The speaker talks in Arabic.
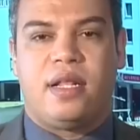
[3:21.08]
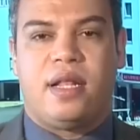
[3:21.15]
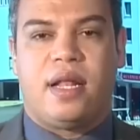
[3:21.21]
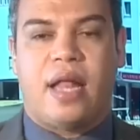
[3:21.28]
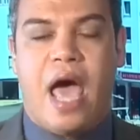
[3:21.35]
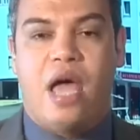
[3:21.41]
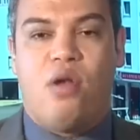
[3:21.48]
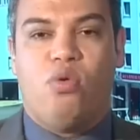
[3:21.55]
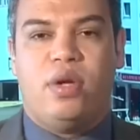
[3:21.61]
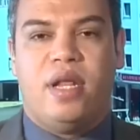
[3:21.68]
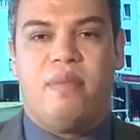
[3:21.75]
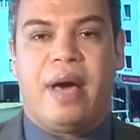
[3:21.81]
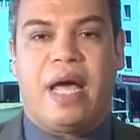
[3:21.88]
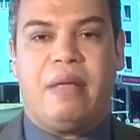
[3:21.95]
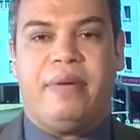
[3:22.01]
القانوني
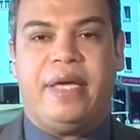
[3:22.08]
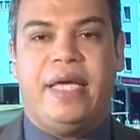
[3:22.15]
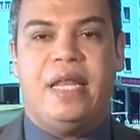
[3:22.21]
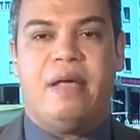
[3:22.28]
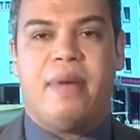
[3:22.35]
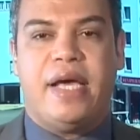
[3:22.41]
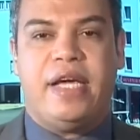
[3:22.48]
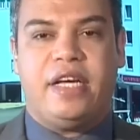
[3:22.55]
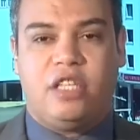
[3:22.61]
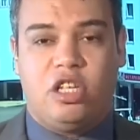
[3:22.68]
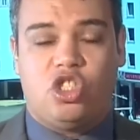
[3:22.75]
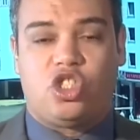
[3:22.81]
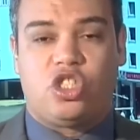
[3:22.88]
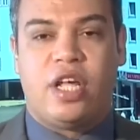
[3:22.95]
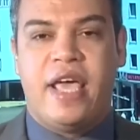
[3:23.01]
المغرب حينما
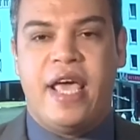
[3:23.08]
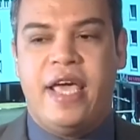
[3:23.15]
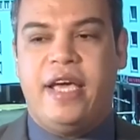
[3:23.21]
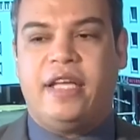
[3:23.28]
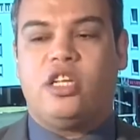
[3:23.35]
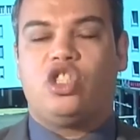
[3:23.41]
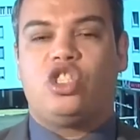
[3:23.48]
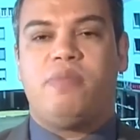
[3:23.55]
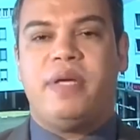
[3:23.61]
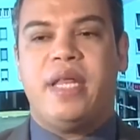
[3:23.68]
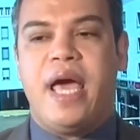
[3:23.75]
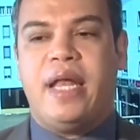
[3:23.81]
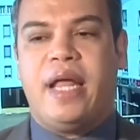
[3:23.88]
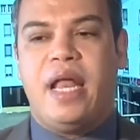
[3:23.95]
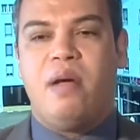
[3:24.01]
يحتج يحتج
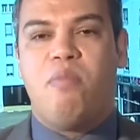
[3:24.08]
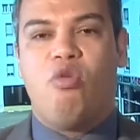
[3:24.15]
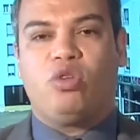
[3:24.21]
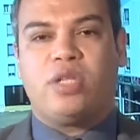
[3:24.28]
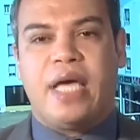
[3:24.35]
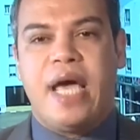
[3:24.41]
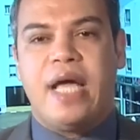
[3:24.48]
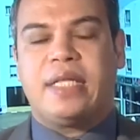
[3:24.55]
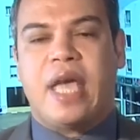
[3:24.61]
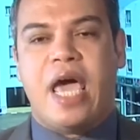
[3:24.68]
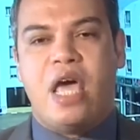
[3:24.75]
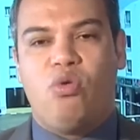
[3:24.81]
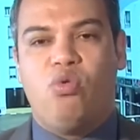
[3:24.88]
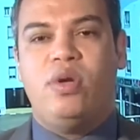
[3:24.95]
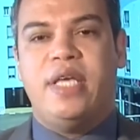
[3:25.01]
بناء على معطيات
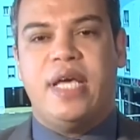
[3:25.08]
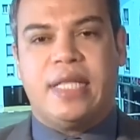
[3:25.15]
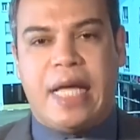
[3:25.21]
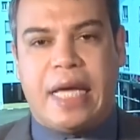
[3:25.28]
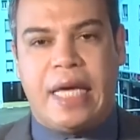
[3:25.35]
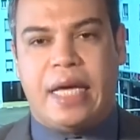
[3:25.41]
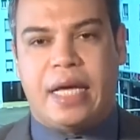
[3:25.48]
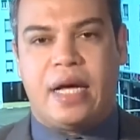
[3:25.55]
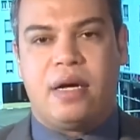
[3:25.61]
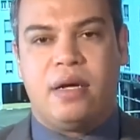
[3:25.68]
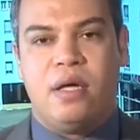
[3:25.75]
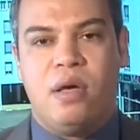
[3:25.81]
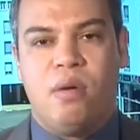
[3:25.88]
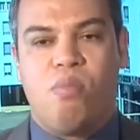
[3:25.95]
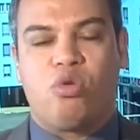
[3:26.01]
قانونيه دقيقه
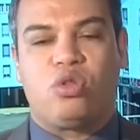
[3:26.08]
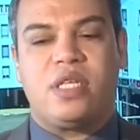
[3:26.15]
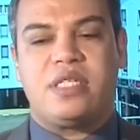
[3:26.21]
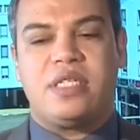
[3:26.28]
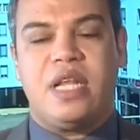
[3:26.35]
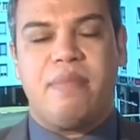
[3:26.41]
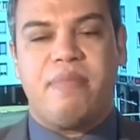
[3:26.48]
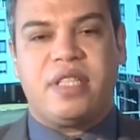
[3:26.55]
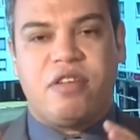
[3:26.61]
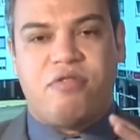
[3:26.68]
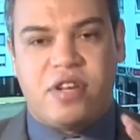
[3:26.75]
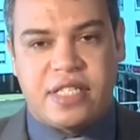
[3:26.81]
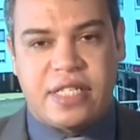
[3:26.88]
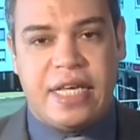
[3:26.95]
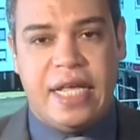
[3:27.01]
متصله
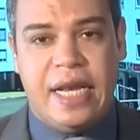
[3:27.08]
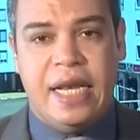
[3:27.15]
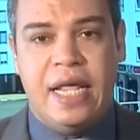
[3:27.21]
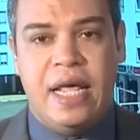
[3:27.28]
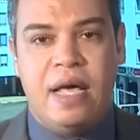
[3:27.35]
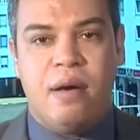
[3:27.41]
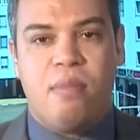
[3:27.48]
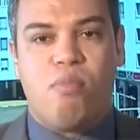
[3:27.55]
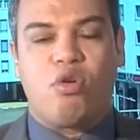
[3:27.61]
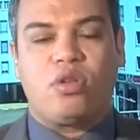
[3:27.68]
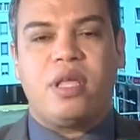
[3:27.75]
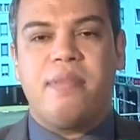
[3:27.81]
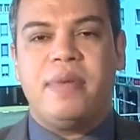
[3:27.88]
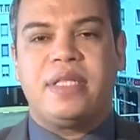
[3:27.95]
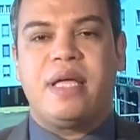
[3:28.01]
بتفاصيل
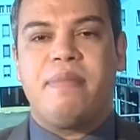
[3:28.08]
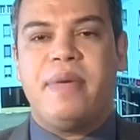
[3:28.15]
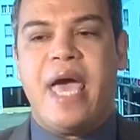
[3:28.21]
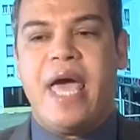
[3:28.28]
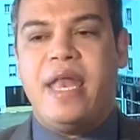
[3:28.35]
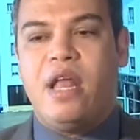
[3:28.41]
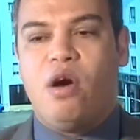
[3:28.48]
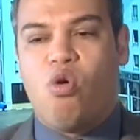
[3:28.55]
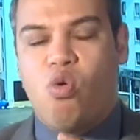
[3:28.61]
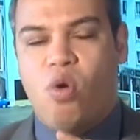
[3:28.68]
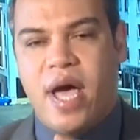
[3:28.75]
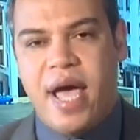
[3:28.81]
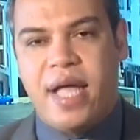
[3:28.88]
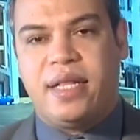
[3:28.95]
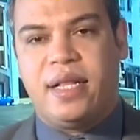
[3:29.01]
مرتبطة بأنه
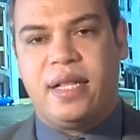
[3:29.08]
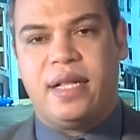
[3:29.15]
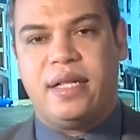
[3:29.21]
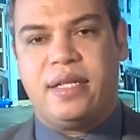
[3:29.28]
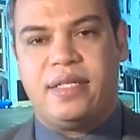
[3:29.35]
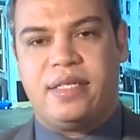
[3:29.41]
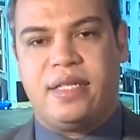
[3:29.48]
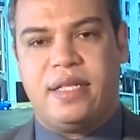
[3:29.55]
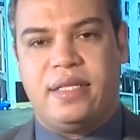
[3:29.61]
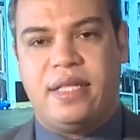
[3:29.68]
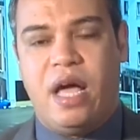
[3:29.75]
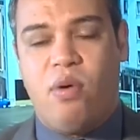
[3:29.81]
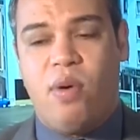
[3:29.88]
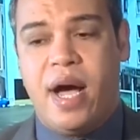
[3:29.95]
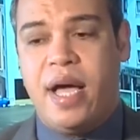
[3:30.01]
هذه
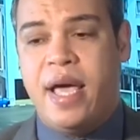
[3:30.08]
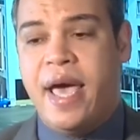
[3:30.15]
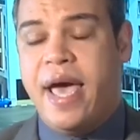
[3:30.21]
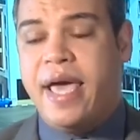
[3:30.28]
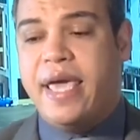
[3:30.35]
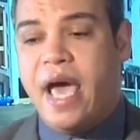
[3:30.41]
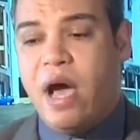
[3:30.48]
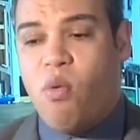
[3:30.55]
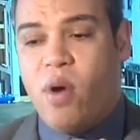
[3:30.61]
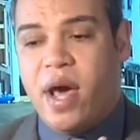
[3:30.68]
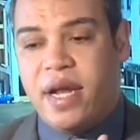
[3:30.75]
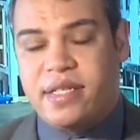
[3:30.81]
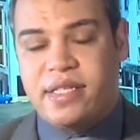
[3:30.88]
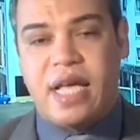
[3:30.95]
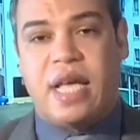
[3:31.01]
الدعوة هي
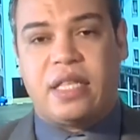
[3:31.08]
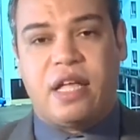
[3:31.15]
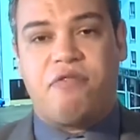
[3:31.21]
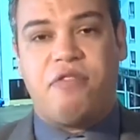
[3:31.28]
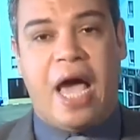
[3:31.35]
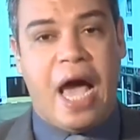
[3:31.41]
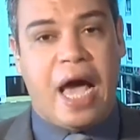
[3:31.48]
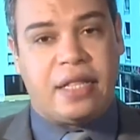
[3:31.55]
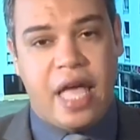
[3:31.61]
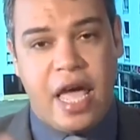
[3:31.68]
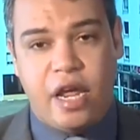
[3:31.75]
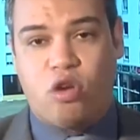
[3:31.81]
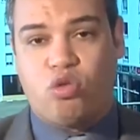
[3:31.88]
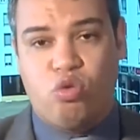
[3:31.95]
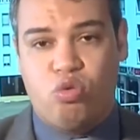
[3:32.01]
أولا سقطة في حق
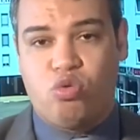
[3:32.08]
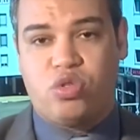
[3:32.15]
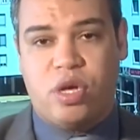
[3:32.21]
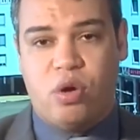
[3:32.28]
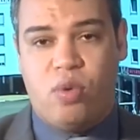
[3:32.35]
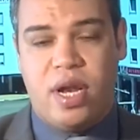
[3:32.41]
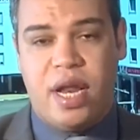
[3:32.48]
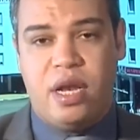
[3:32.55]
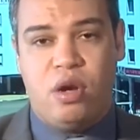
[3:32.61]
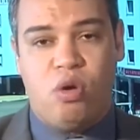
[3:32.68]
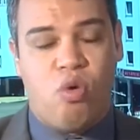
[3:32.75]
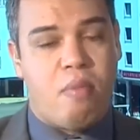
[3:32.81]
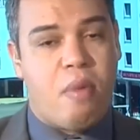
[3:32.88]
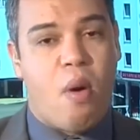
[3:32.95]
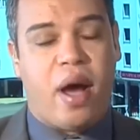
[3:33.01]
تاريخ تونس أولا
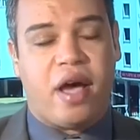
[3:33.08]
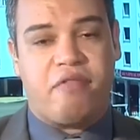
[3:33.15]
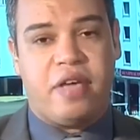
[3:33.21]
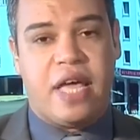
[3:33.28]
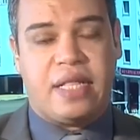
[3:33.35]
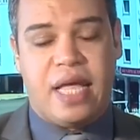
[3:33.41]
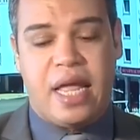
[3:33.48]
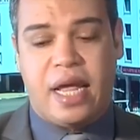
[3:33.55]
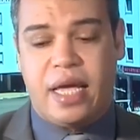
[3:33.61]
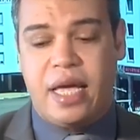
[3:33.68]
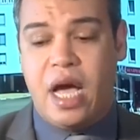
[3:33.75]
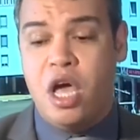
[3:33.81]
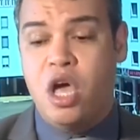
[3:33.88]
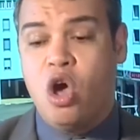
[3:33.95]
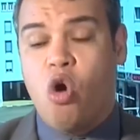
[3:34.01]
ومواقفها
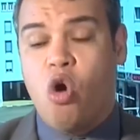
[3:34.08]
التاريخية